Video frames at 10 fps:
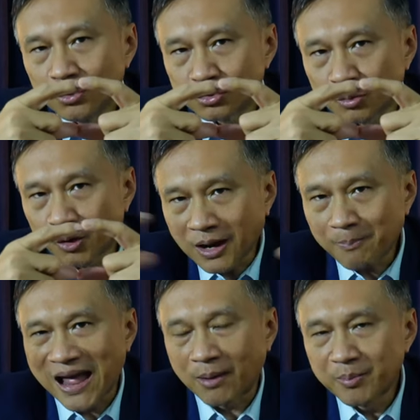สมมติทั้ง
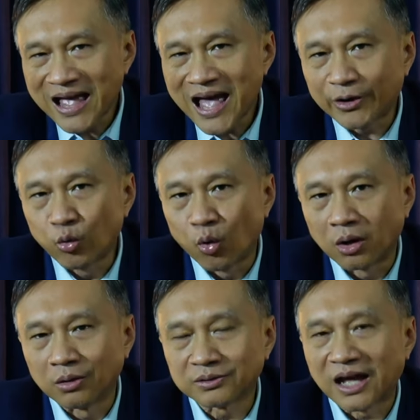แผงมันมี 5 ดวง
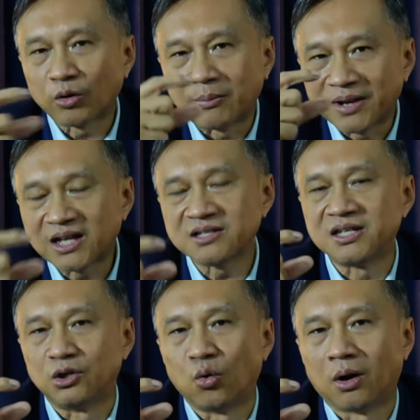แต่เราเก็บได้แค่
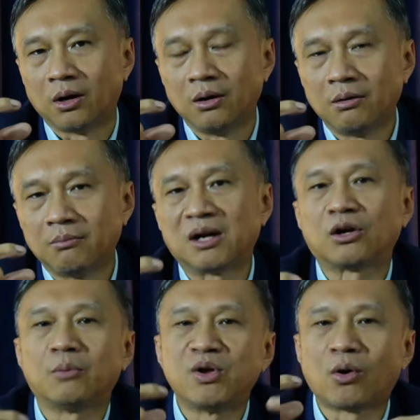4 ดวง มัน
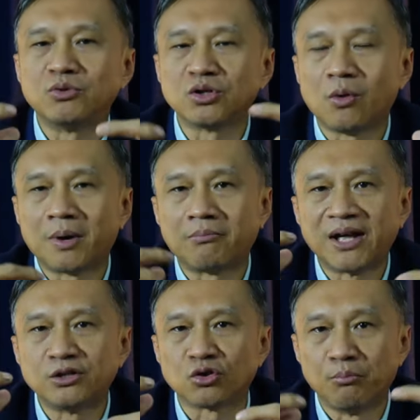ก็มีความรู้สึกว่ามัน
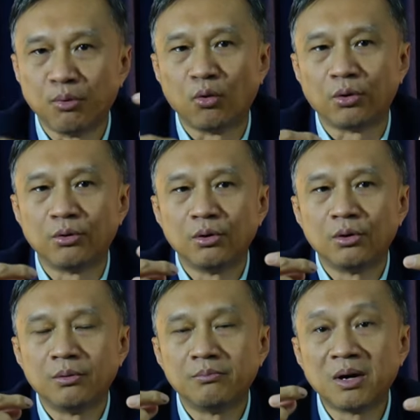ไม่สมบูรณ์
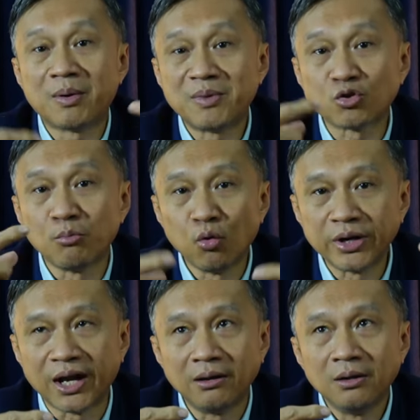เมื่อมันไม่สมบูร
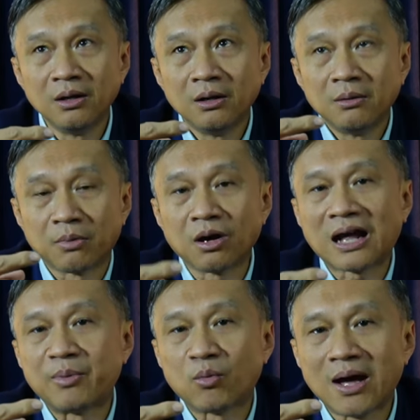ณ์เนี่ย มันก็ก
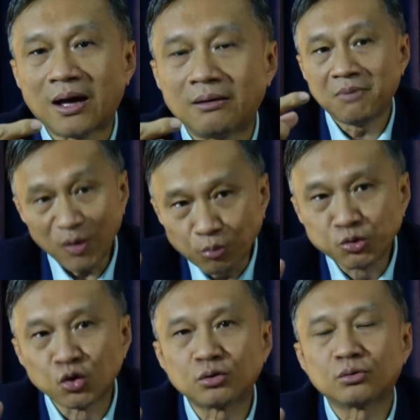ลายเป็นว่ามันไม่ครบ
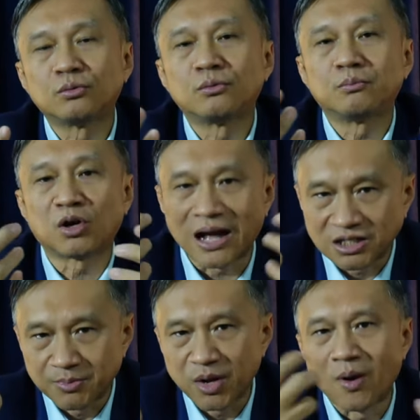ชุด มันก็อาจ
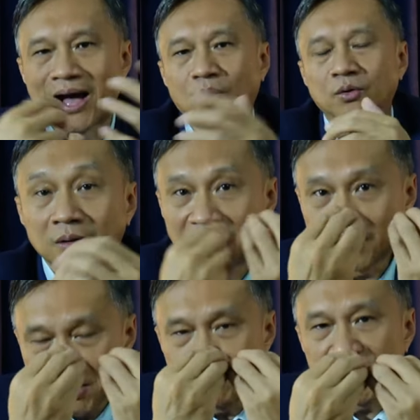จะไม่ว้าวนั้น
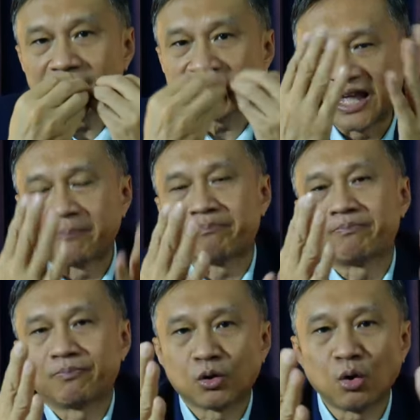ถ้าเพื่อนๆจะเก็บ
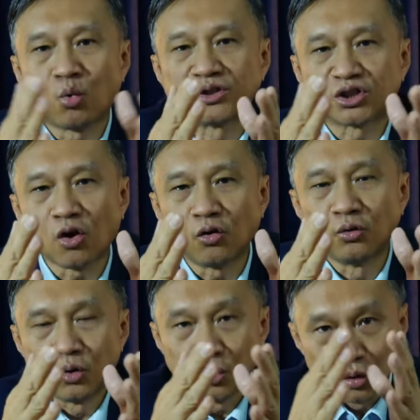ก็ควรจะต้อง
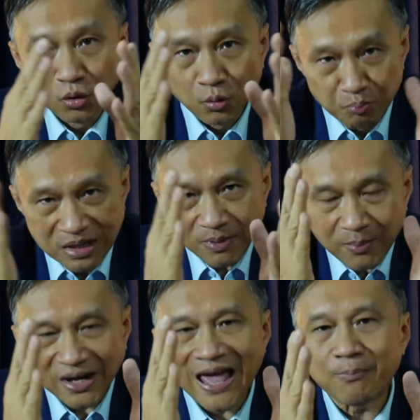บีบให้
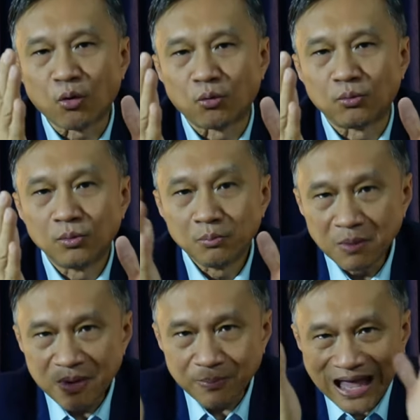มันแคบลง เมื่
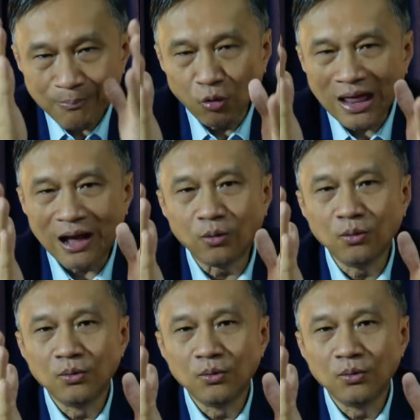อบีบแคบลงแล้ว